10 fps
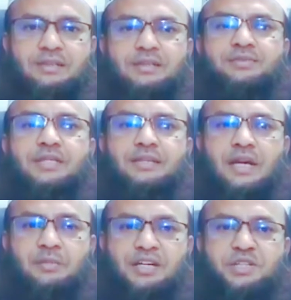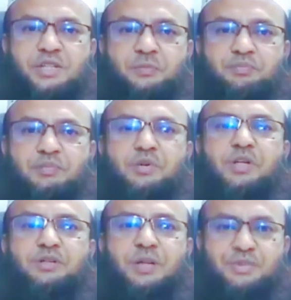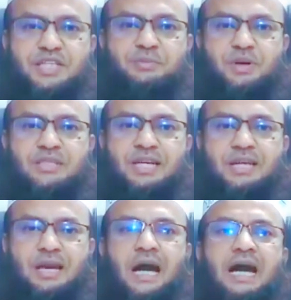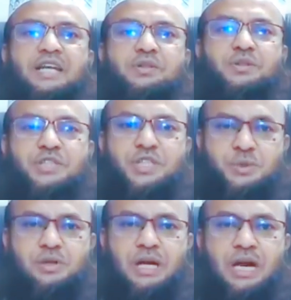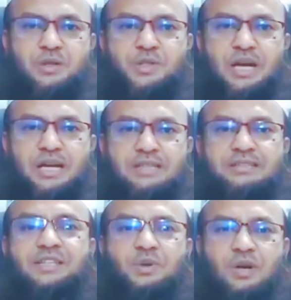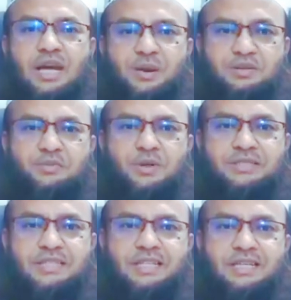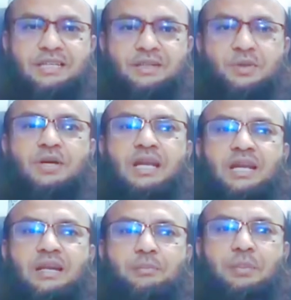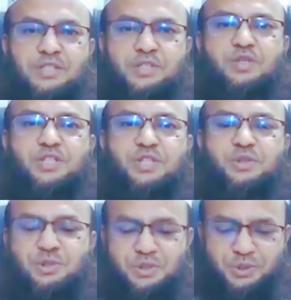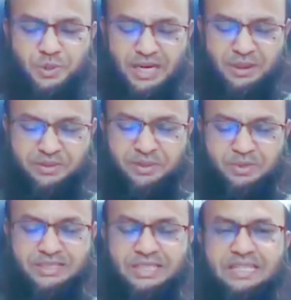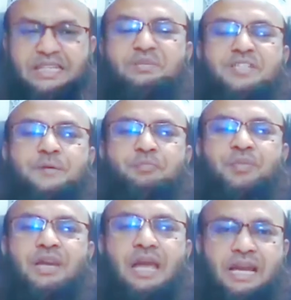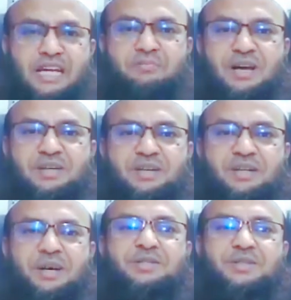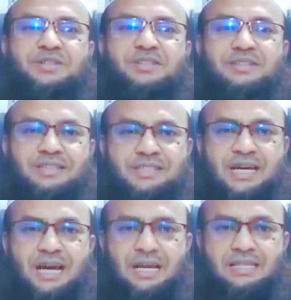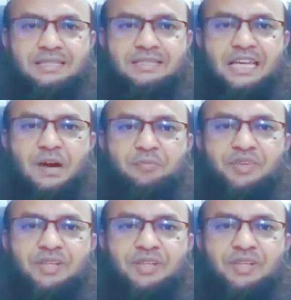তফসিরে তাবারি সহ বিভিন্ন তাফসিরে পাওয়া যায় আরেকজন শিশুর আলোচনা যে দোলনায় কথা বলেছেন টোটাল পাঁচজন শিশু দোলনায় কথা বলেছিলেন তার মাঝে এক নম্বর হজরত ঈসা আলহিসাল্লাম